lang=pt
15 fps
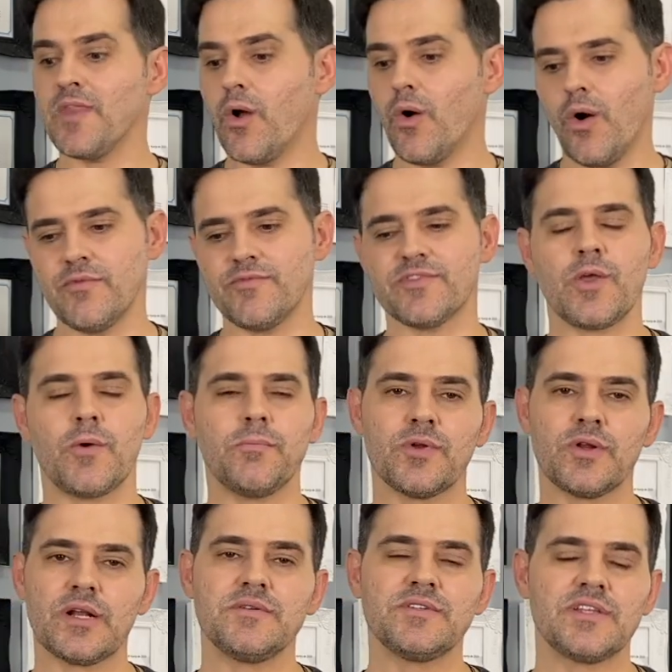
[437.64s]
Óbvio que é um
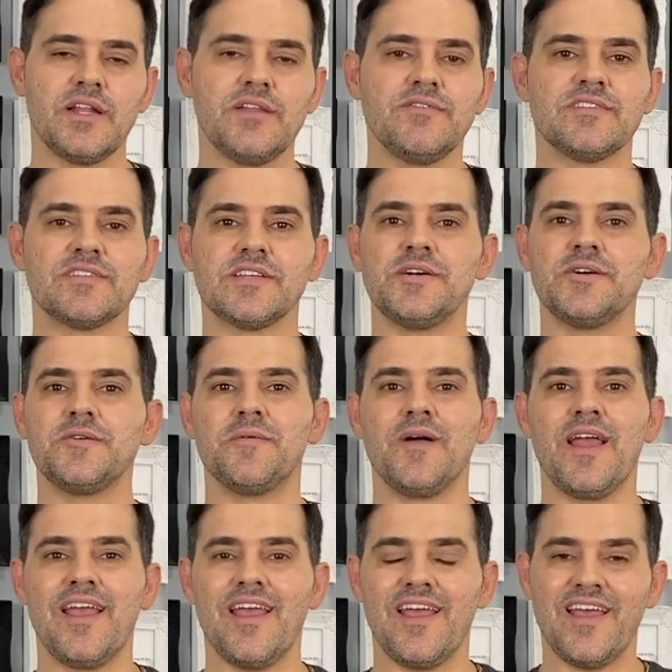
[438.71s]
programa de televisão,
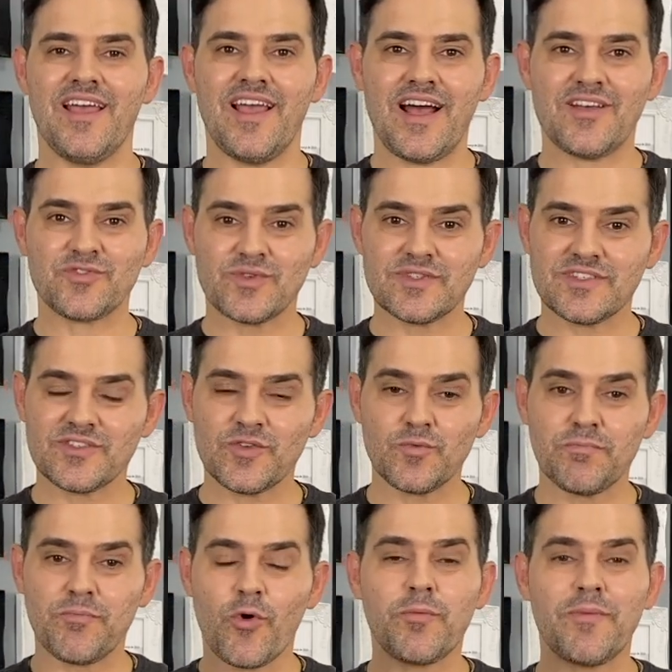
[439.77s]
é, as coisas são um
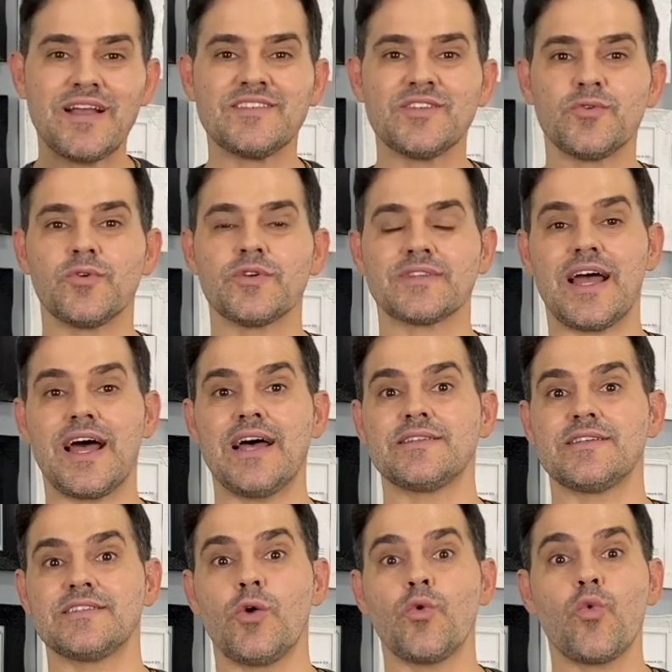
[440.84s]
pouco mais
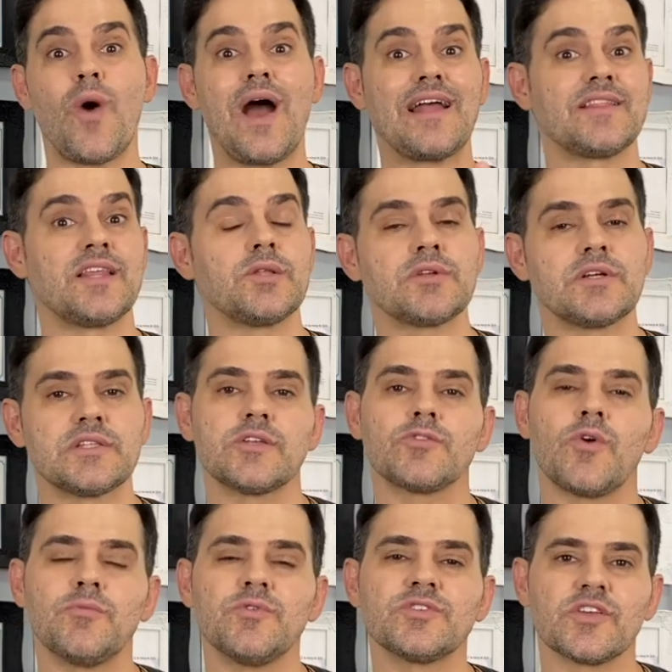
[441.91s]
encurtadas, né? Um quarteto
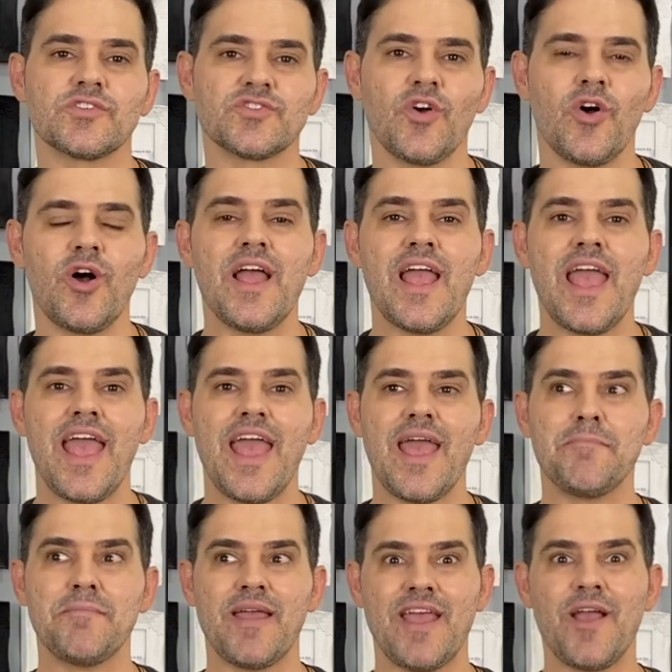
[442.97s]
cantando uma música só.
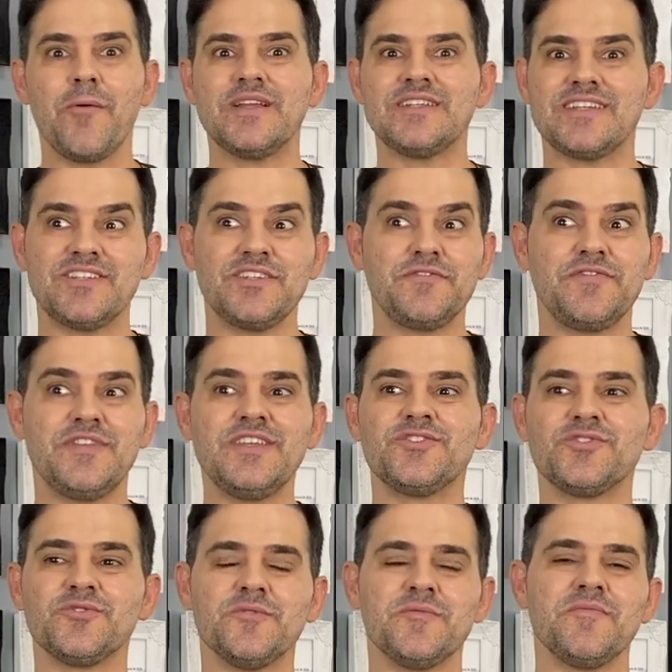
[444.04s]
É, realmente é
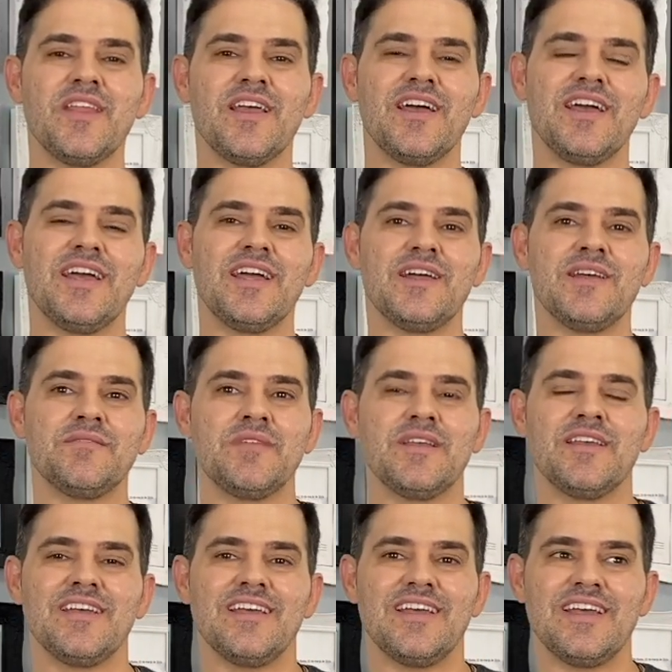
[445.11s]
difícil é,
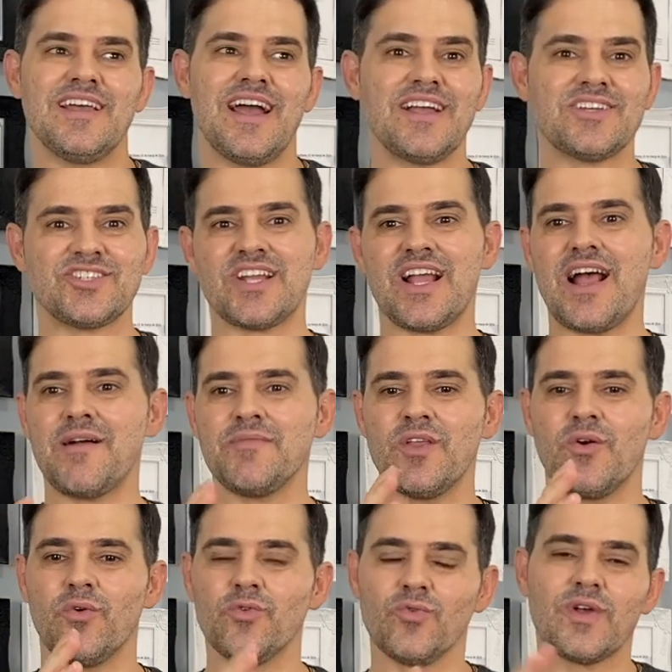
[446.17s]
é,
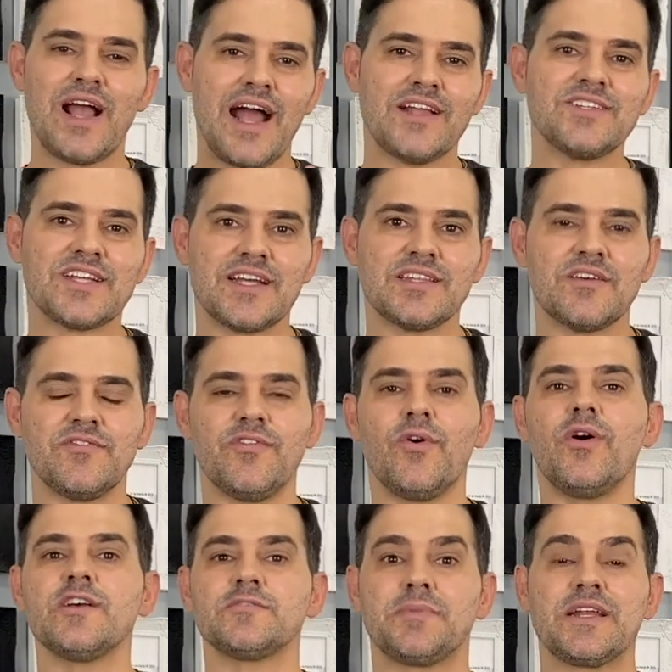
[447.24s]
achar o lugar de cada
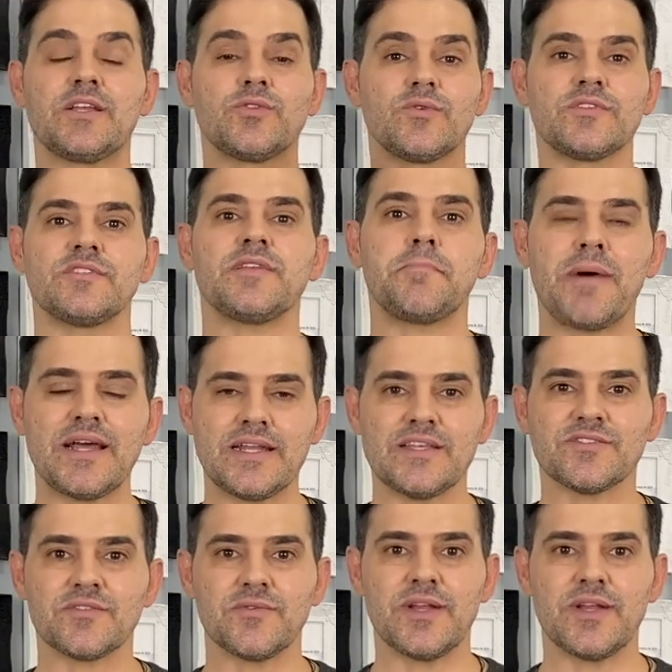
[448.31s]
voz para que todos apareçam,